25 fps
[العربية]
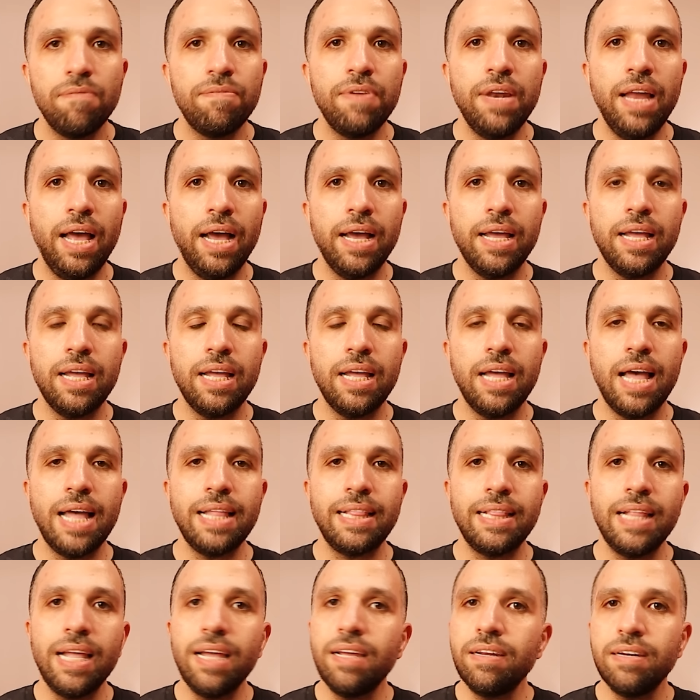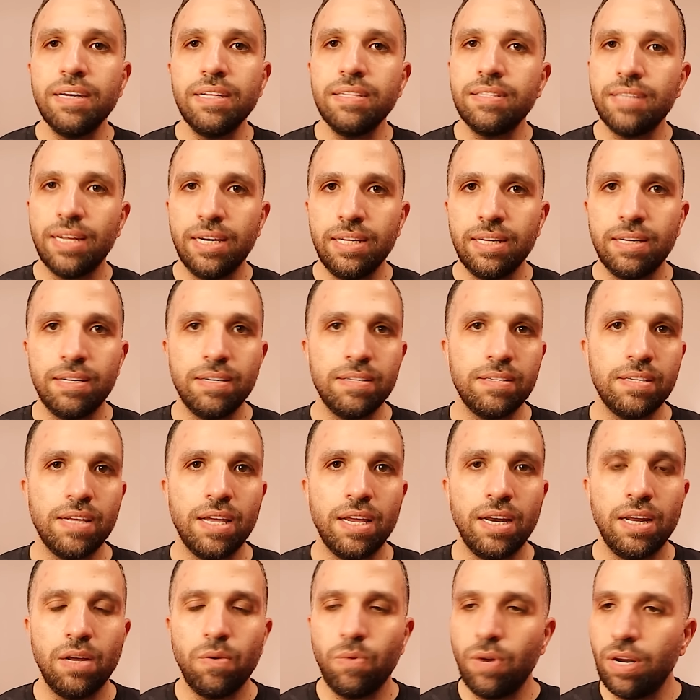في الحياه هتلاقي ان انت ليك
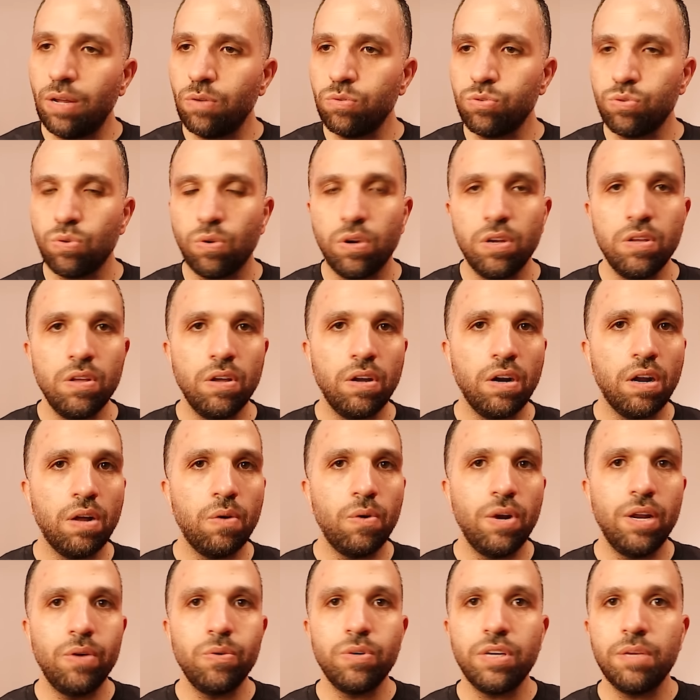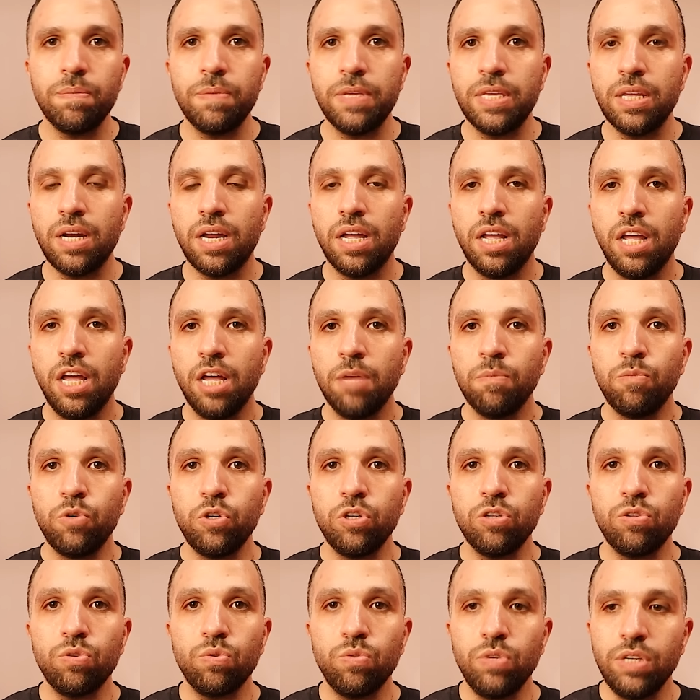رساله ولو صغيره ولو كبيره
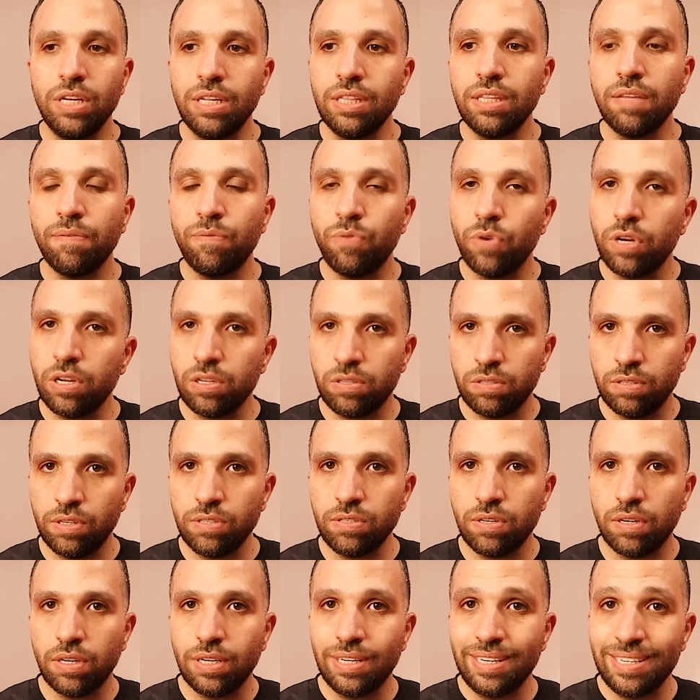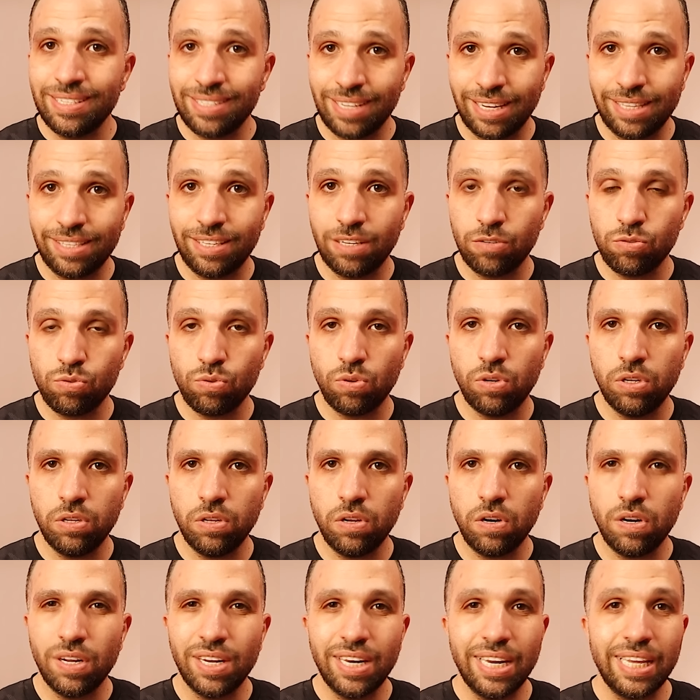ممكن تكون انت في وجهه نظرك رسالتك
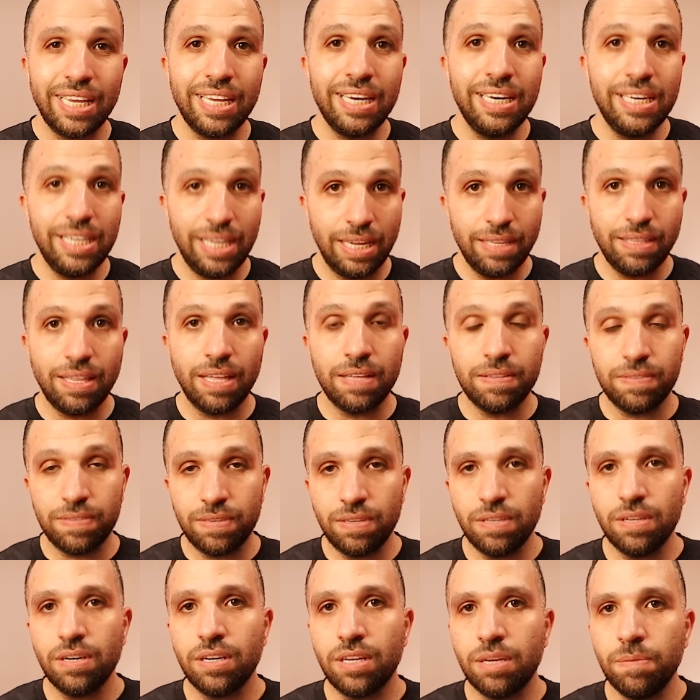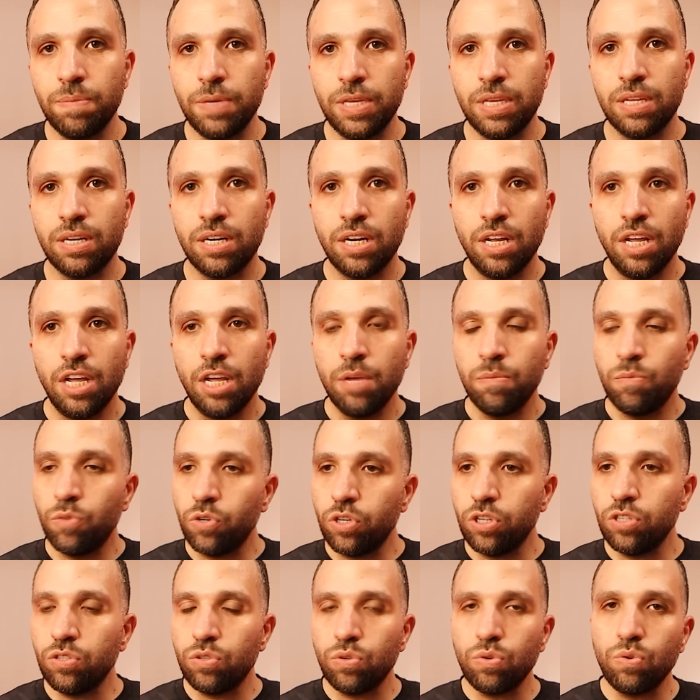صغيره لكن ليها تاثير كبير
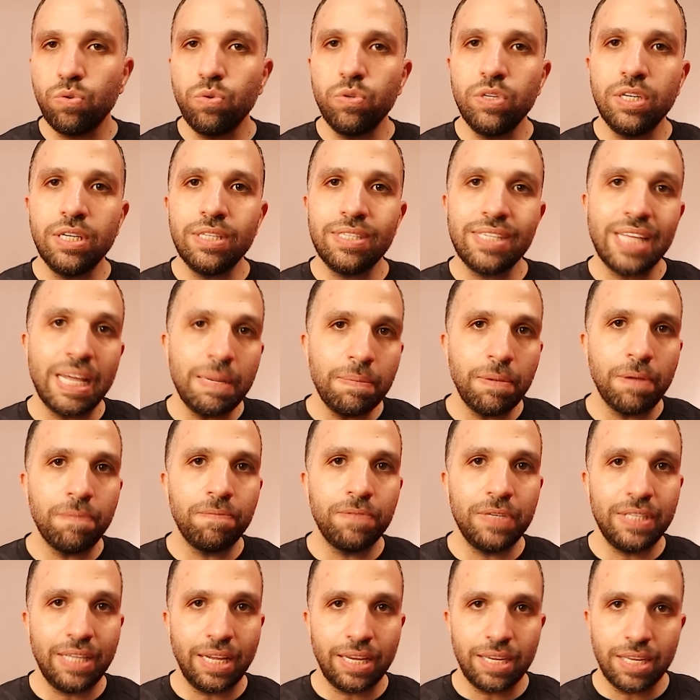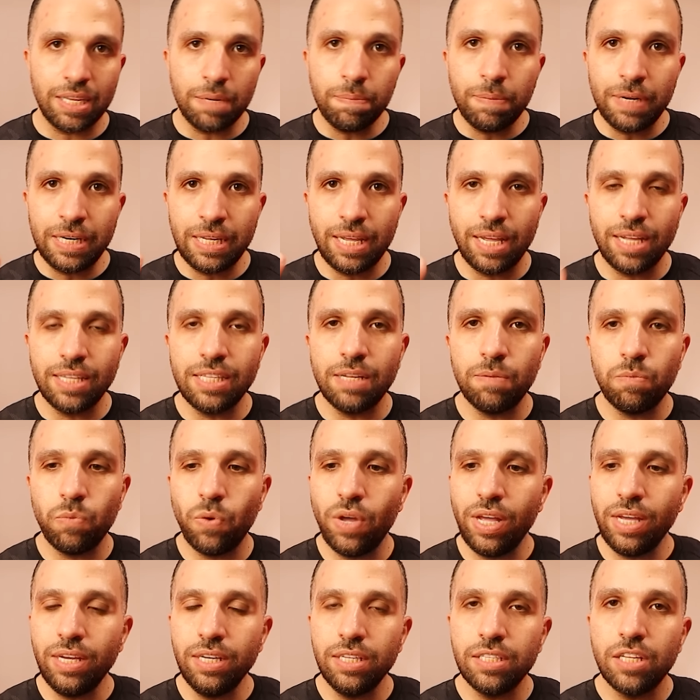ممكن تكون سبب في تغيير بني ادم
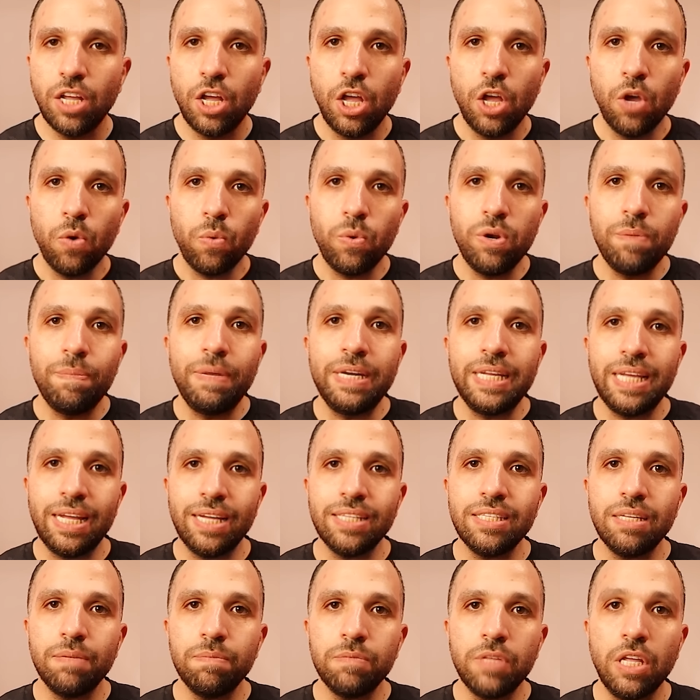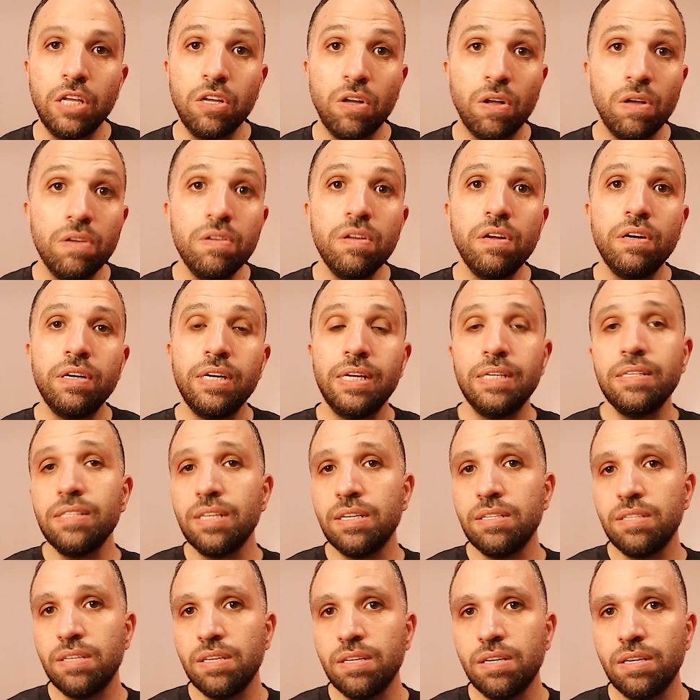واحد والبني ادم ده يغير ناس
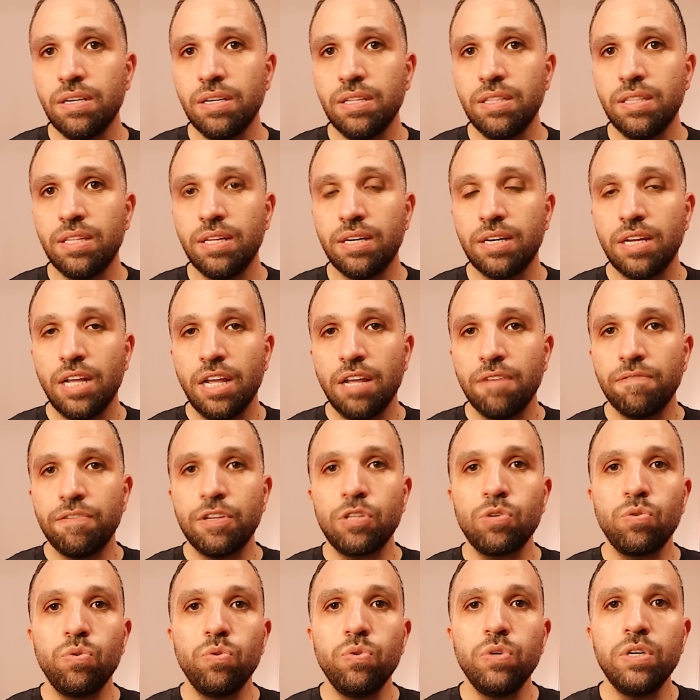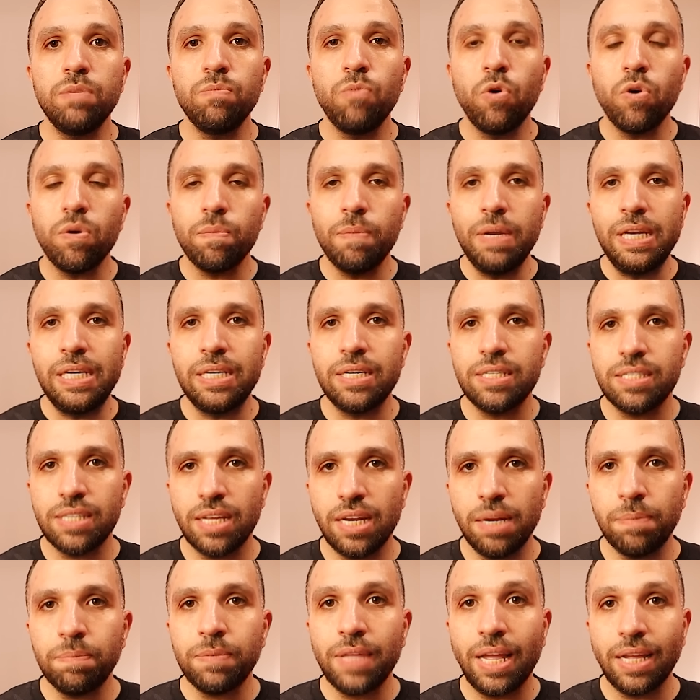كتير جدا فتكون مجمل
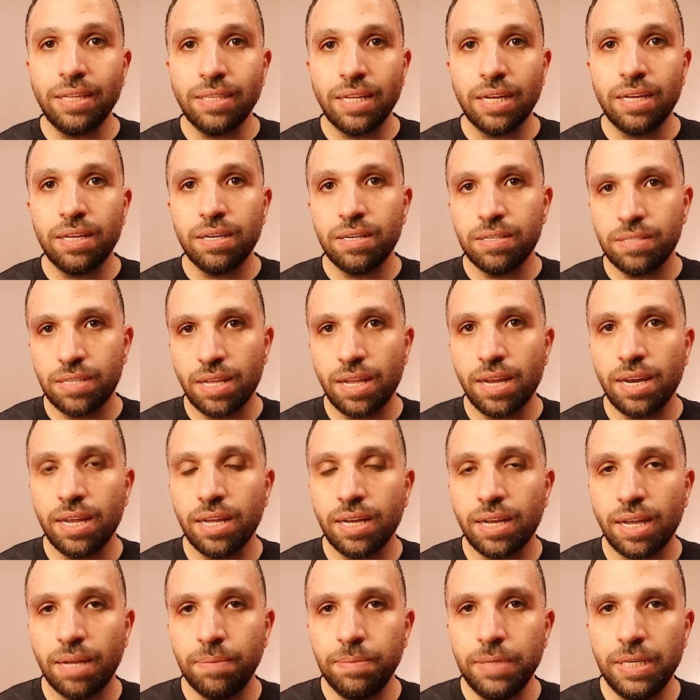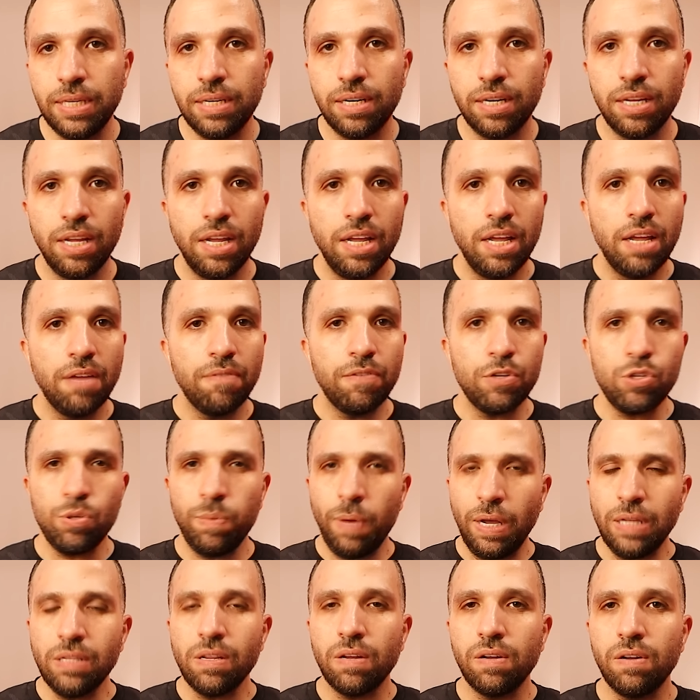الرساله بتاعتك رساله كبيره
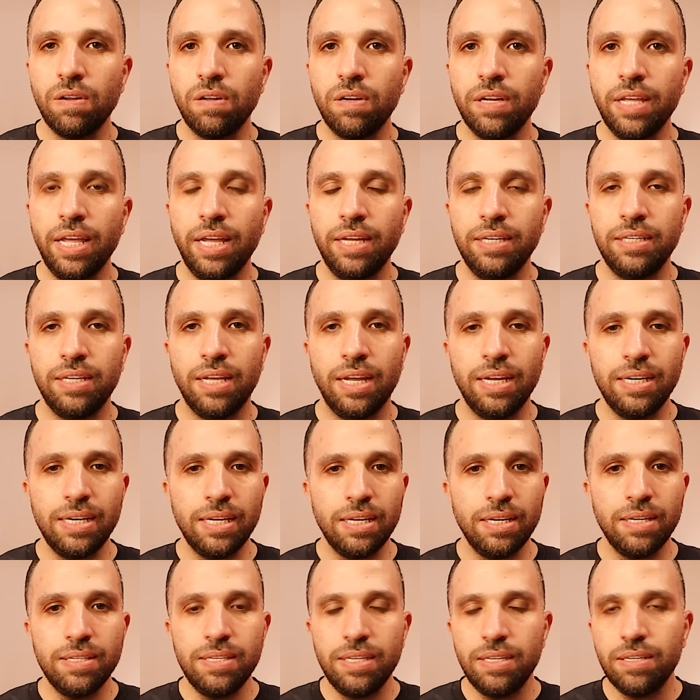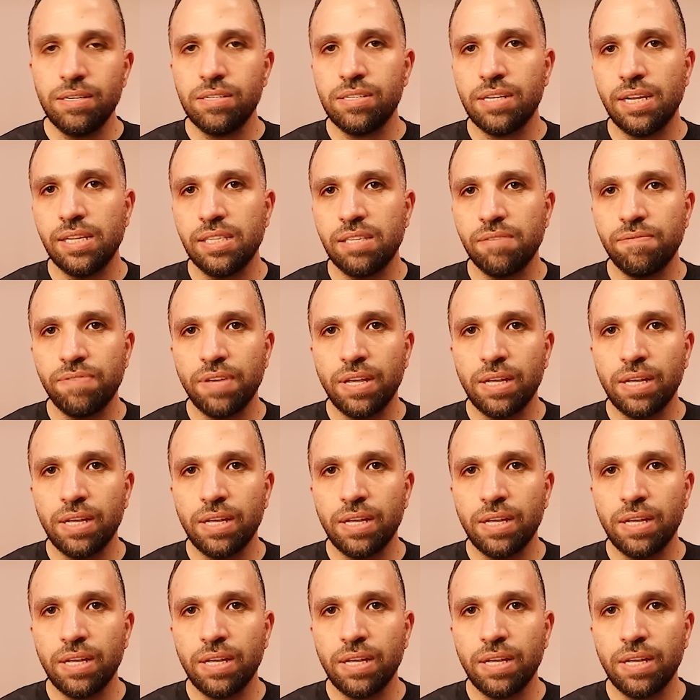فسبحان الله يعني انا دي رسالتي